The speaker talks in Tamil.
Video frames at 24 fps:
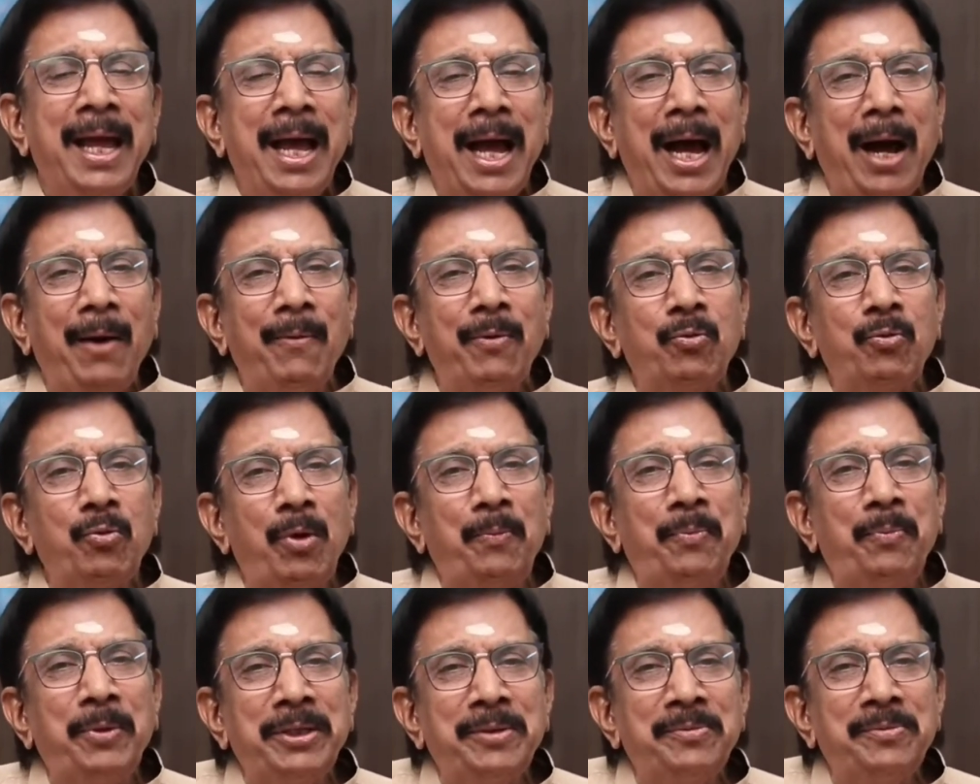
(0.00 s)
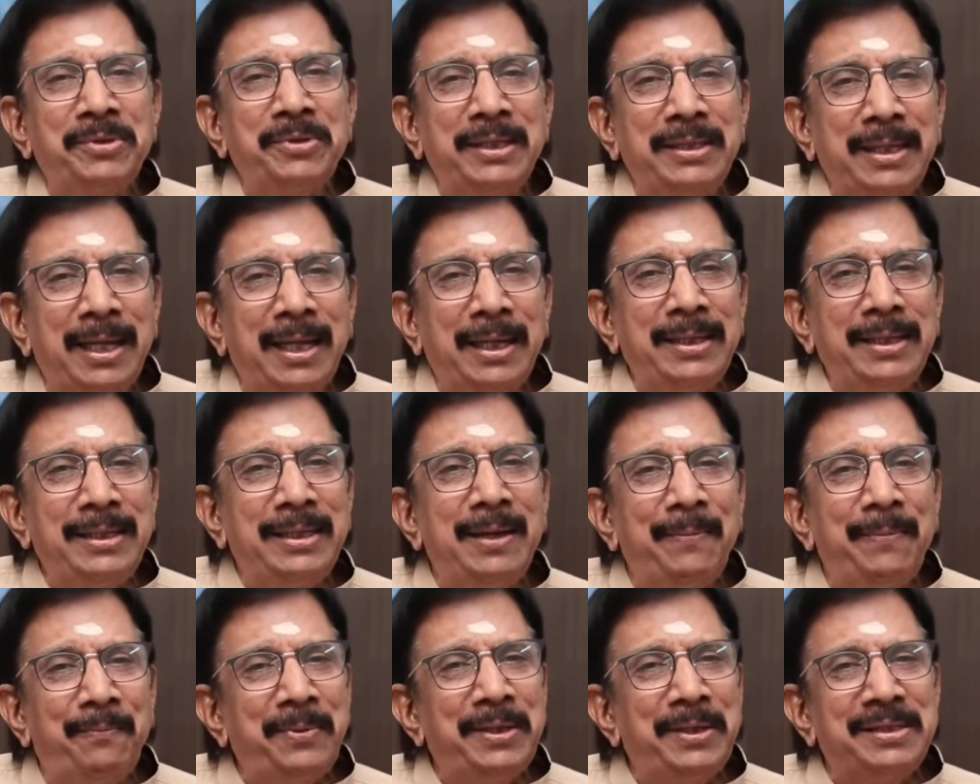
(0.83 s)
அவர் ஒப்பந்தம் செய்தார்னு
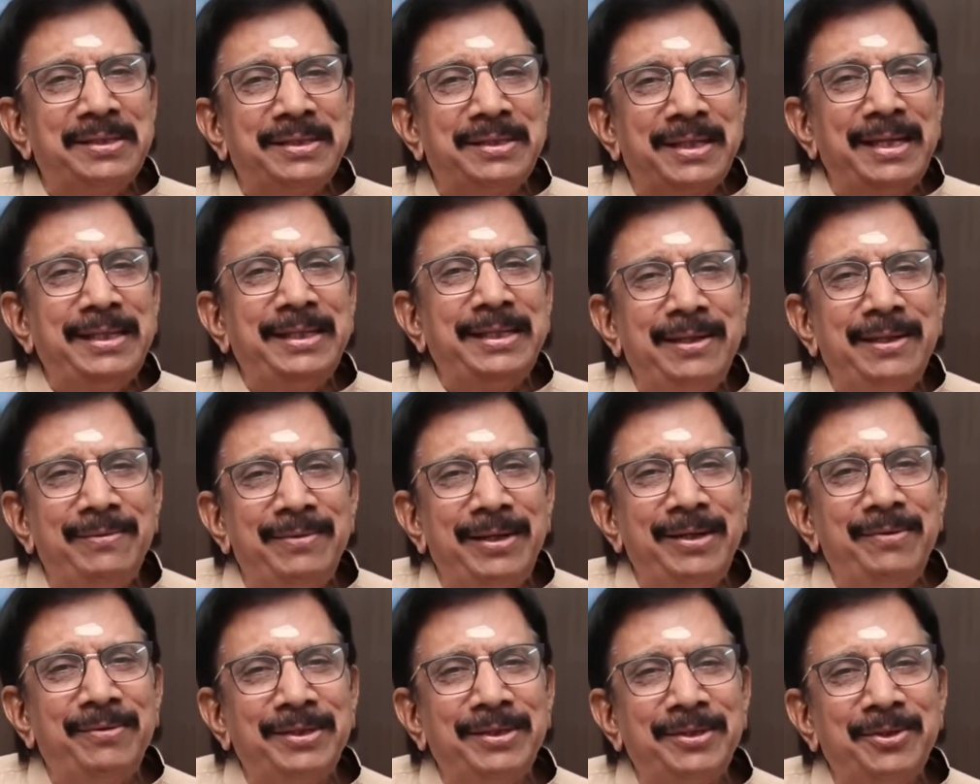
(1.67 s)
எப்படி செய்திகள் வெளிவந்து